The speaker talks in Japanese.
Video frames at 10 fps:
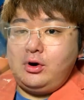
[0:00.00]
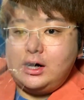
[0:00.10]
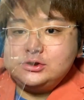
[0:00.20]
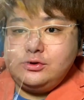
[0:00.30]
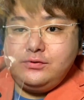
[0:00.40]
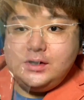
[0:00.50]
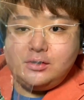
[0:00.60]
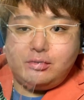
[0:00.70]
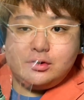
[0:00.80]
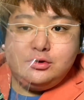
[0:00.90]
アクションフィギュア
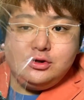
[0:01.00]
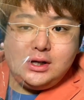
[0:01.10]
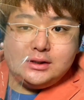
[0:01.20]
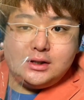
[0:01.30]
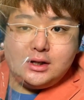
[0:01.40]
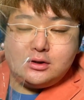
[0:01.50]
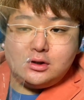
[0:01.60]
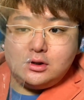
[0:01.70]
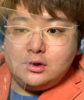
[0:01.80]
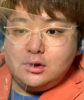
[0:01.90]
のこれ、クーガン出てく
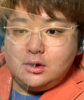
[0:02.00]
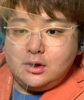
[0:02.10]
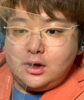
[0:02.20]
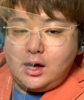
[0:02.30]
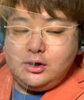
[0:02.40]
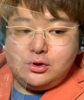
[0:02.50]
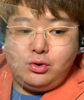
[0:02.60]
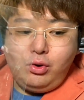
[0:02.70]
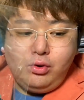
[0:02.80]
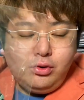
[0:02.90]
る。あれで、
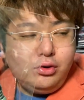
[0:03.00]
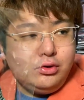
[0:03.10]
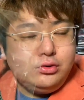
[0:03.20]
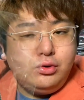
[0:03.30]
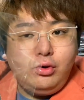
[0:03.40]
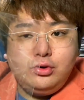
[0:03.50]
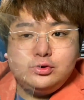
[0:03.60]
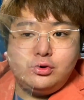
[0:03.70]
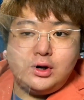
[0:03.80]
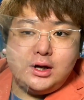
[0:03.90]

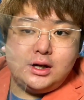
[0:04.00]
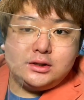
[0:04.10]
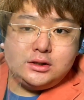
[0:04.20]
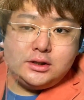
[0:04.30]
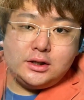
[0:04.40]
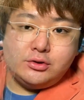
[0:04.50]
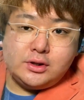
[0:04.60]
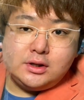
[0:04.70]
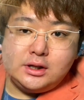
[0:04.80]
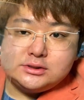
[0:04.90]
ゴーンゴールドがやってたよ
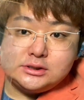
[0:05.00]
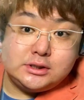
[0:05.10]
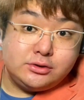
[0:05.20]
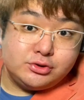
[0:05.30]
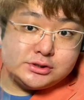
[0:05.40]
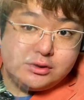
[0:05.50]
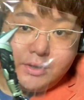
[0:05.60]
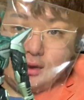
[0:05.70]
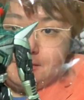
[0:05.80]
ね。役者さんとしては。